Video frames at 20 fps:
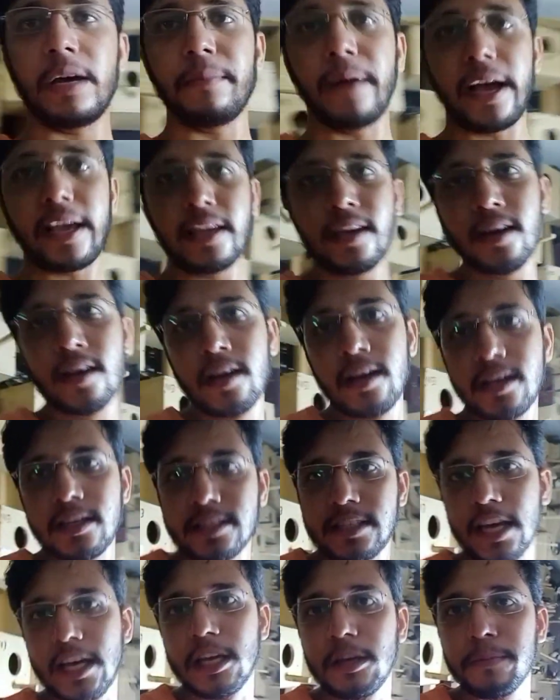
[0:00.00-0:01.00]
हैं भाई
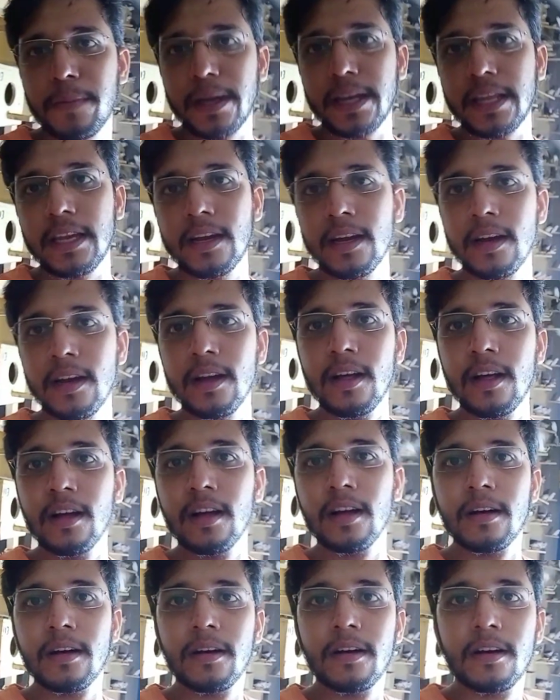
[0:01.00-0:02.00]
यहीं पर
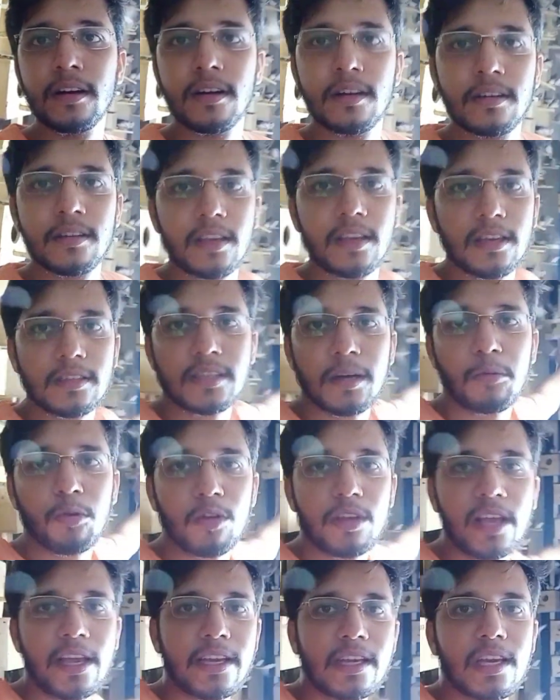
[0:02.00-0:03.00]
ही ये सब
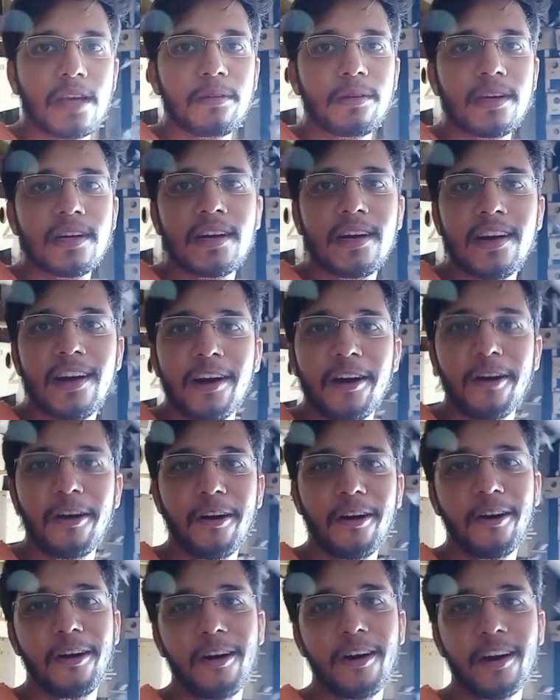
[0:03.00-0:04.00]
उड़ जाएंगे अभी
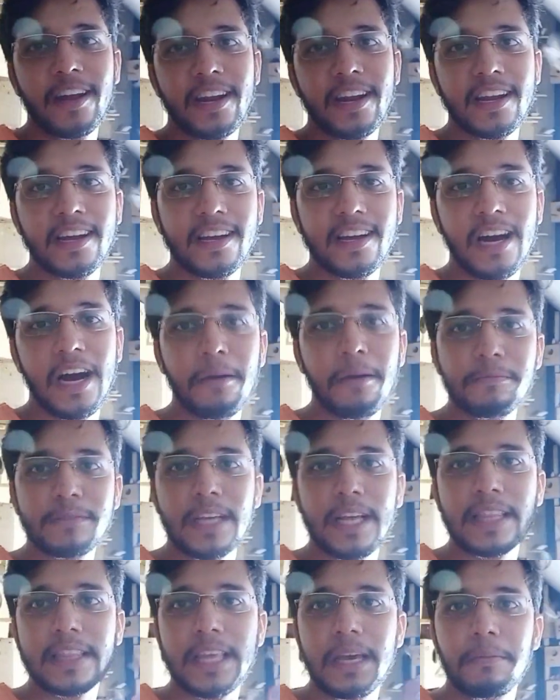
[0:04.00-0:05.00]
और हम
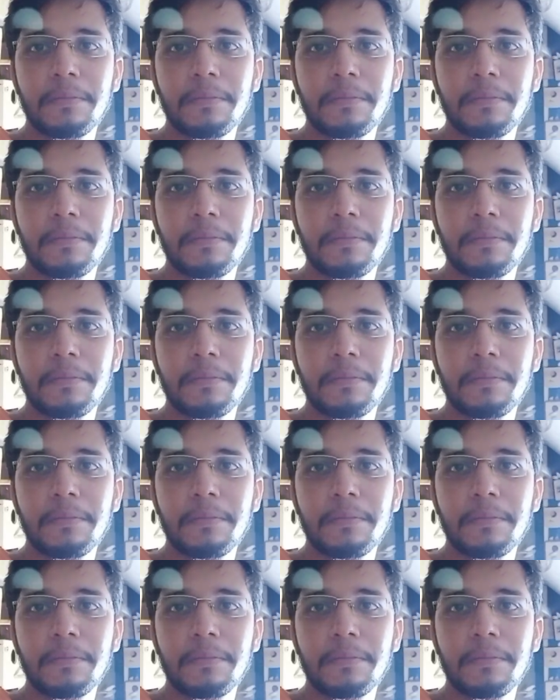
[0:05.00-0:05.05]
चलते